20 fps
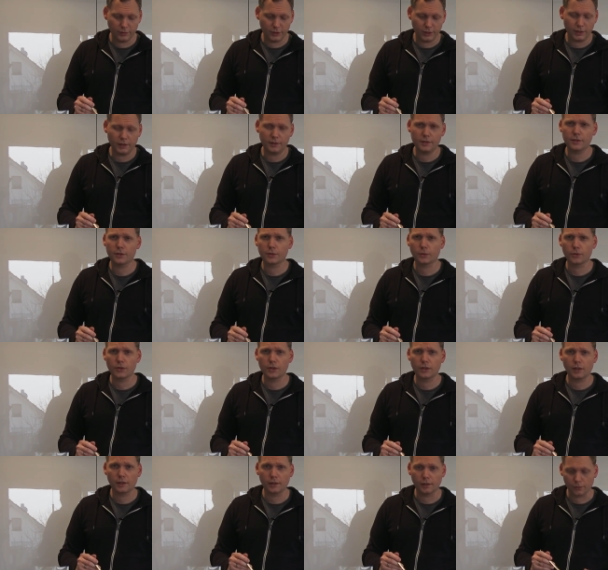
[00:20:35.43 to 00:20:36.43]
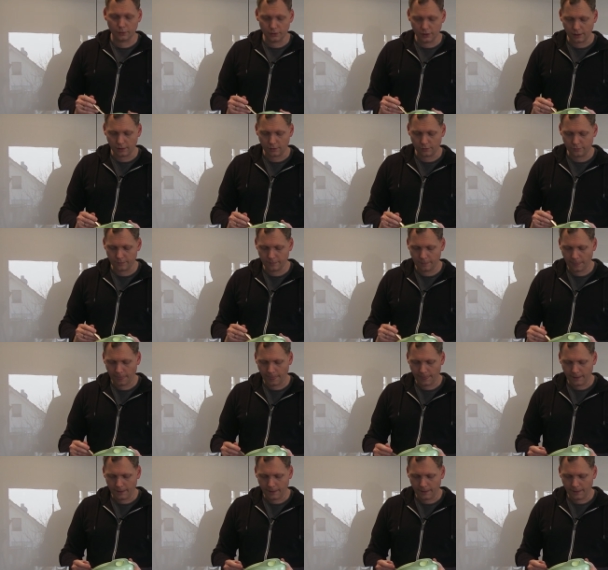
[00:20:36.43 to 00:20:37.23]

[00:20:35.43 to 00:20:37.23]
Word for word: wird die ganze Soße dann darunter laufen.